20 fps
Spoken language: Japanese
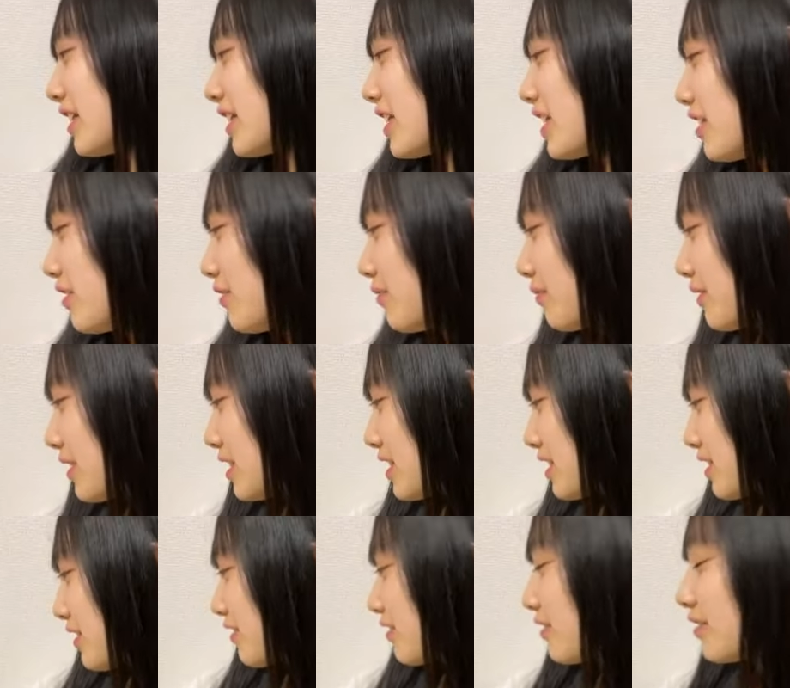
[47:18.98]
泣きま
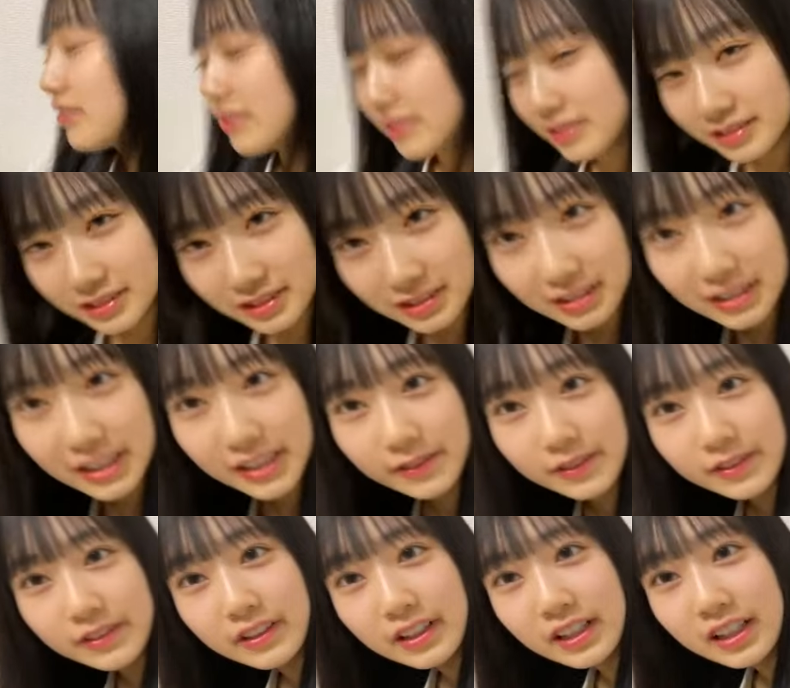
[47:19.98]
すよ
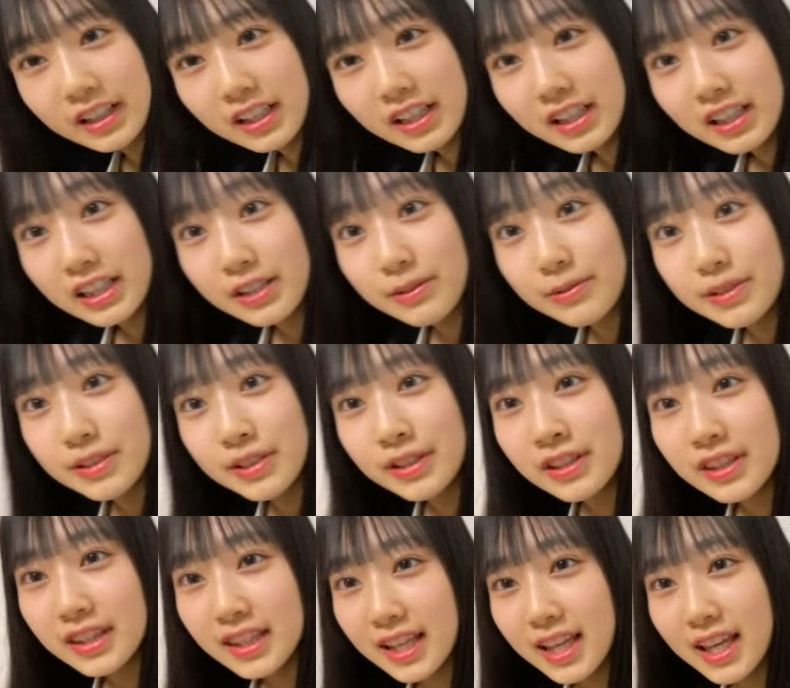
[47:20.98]
レミはでも
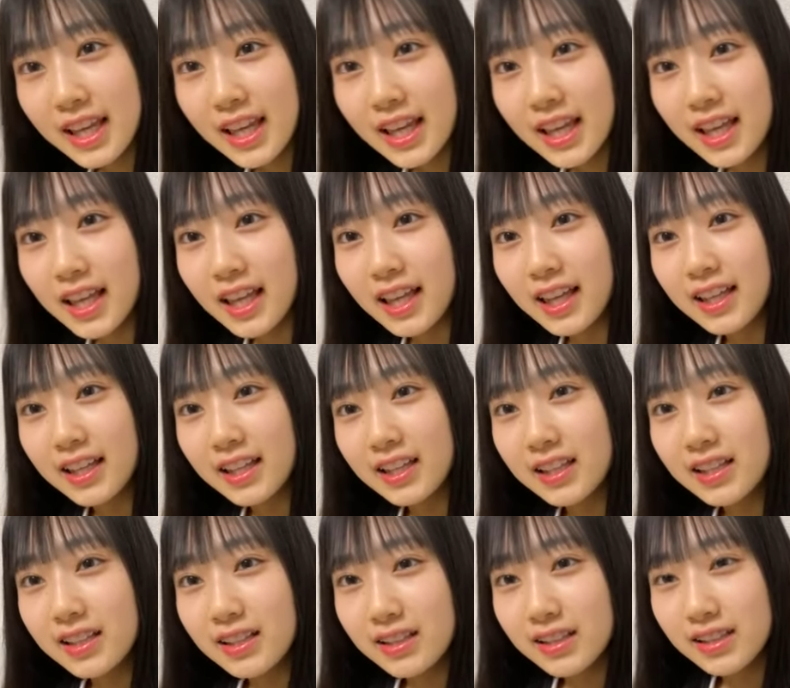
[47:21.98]
そんな
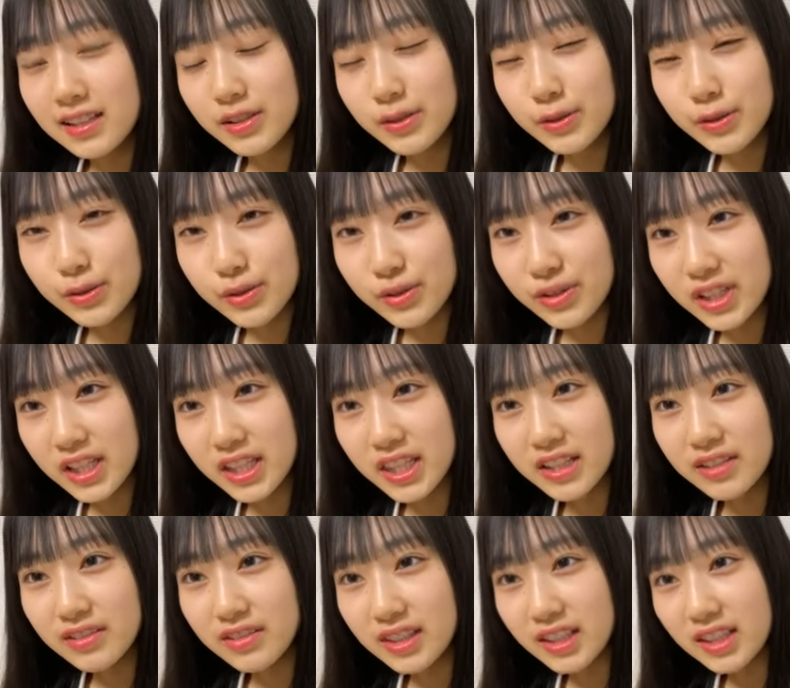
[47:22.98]
しょっちゅう泣
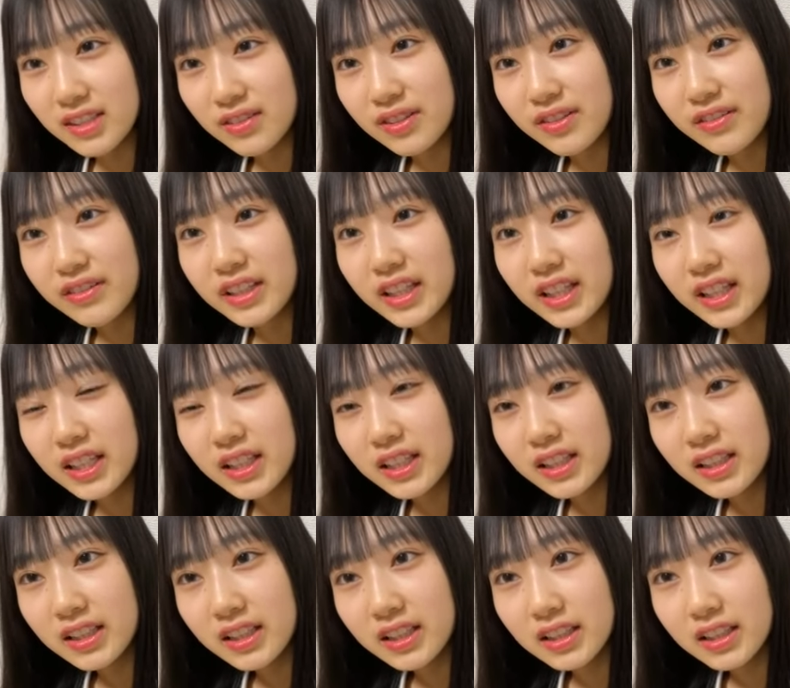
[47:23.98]
いてるって人ではない
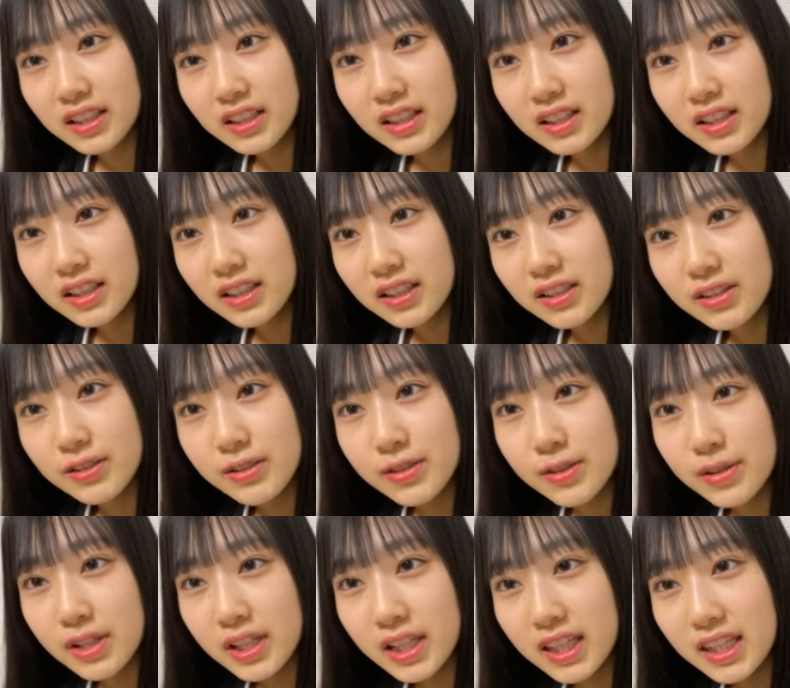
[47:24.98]

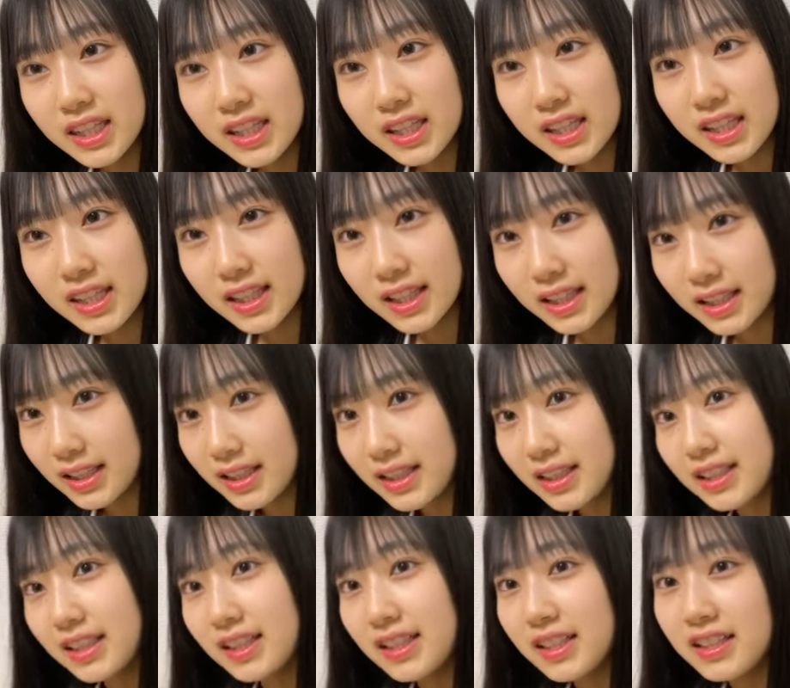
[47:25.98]
嘘泣きできない
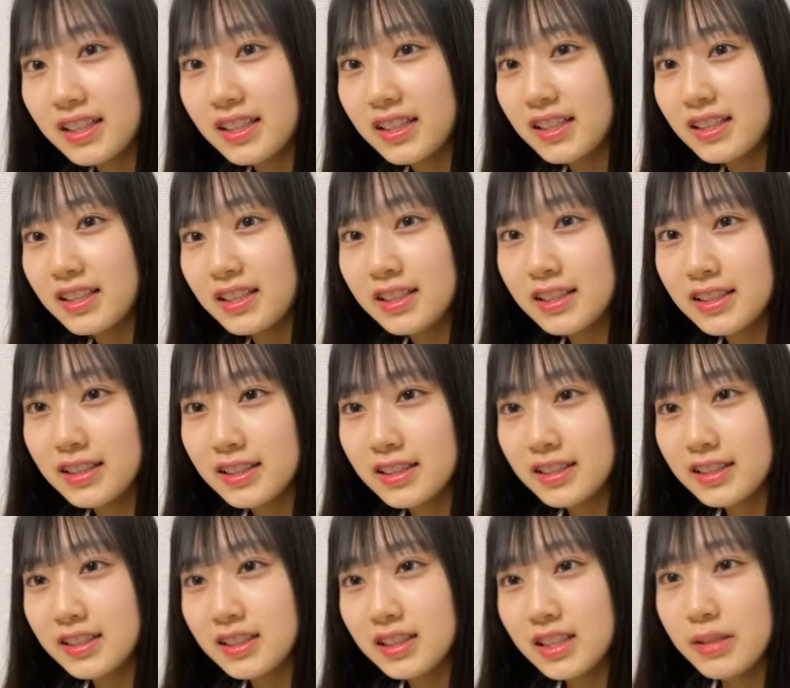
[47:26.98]

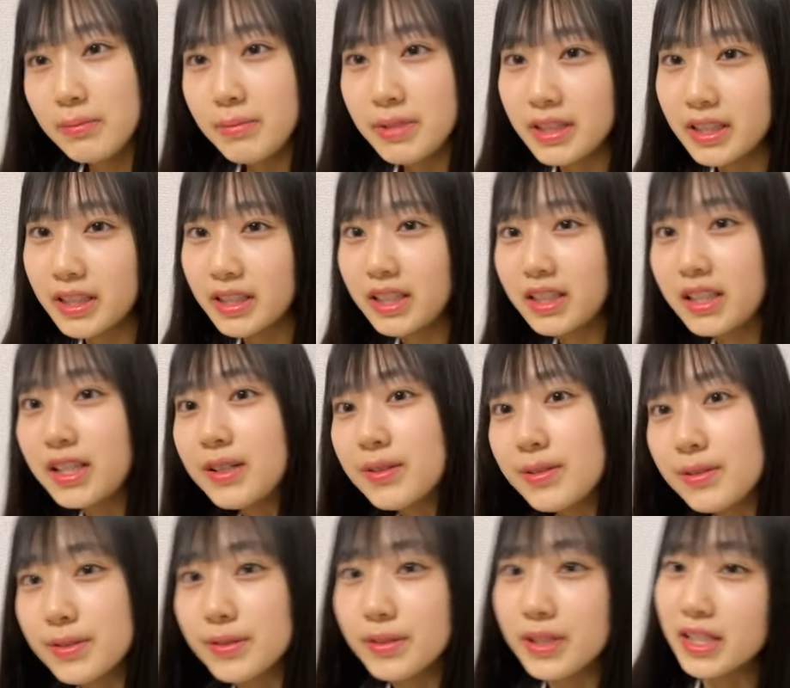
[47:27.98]
涙出な
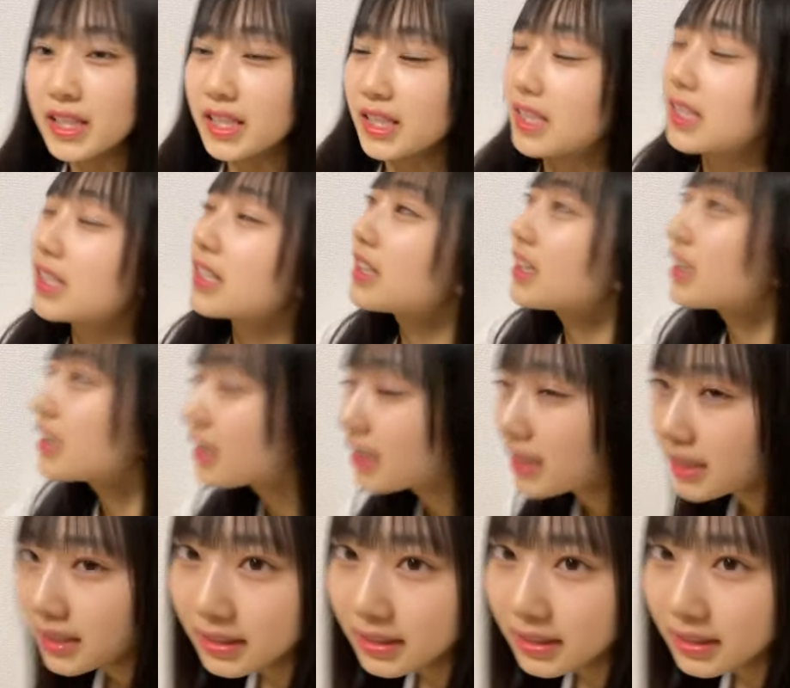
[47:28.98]
い嘘泣きなんて